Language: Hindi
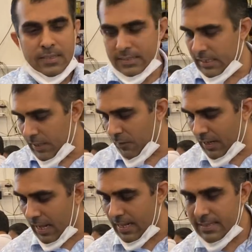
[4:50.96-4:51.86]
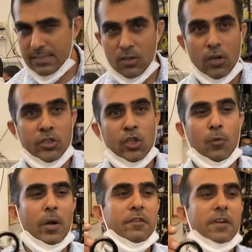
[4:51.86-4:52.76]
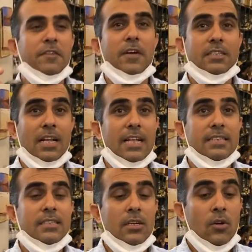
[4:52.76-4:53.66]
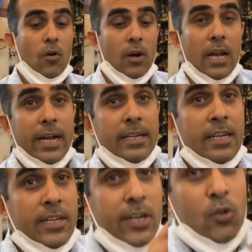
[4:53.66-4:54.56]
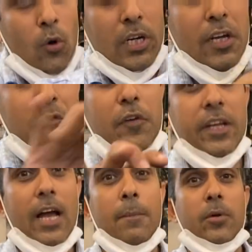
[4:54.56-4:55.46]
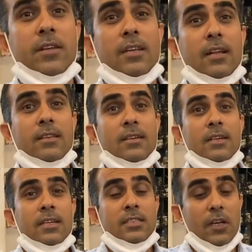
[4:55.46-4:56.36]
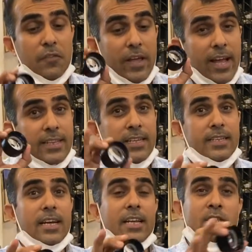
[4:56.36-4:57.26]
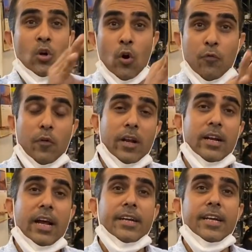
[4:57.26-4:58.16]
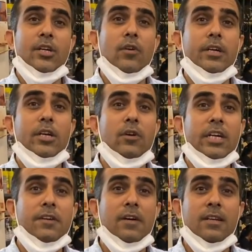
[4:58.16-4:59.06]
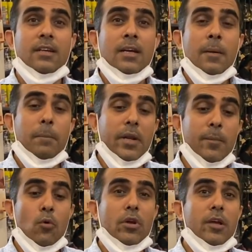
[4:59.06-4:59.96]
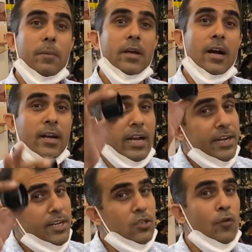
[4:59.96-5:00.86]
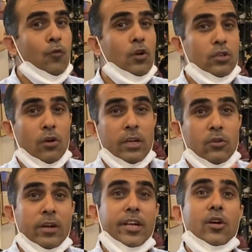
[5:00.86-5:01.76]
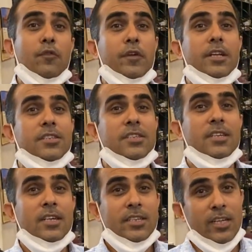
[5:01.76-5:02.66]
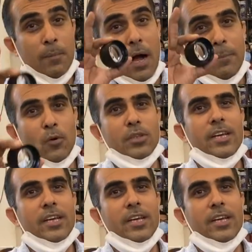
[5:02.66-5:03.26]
सी टी लेंस और जीरो पॉइंट फाइव एक्स लेंस और लाइट ये टोटली फ्री है आपके साथ सिर्फ एक दिन के लिए जो ऑफर है नाइनटीन ट्वेंटी ट्वेंटी वन प्री बुकिंग पे अगर नाइनटीन को फुल तो ट्वेंटी को फिनिश ये अब आपको